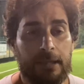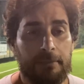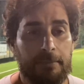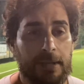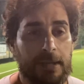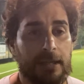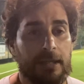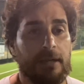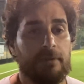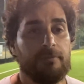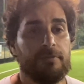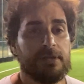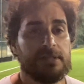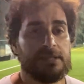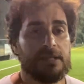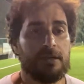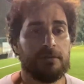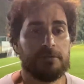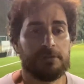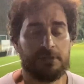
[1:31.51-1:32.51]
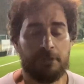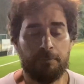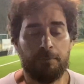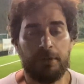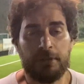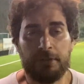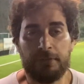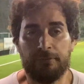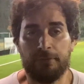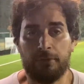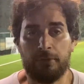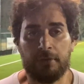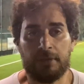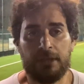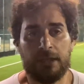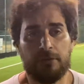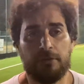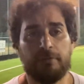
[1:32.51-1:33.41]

che magari l'avversario sta un po' in difficoltà e